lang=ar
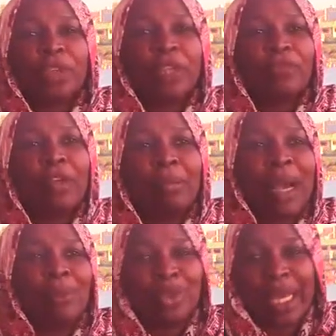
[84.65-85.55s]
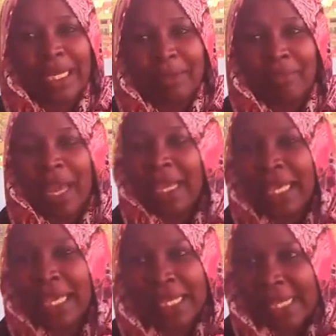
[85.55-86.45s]
في طفل ما متعلم
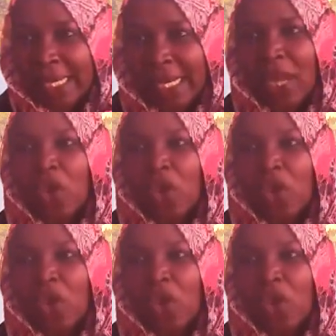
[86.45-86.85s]
حقيقة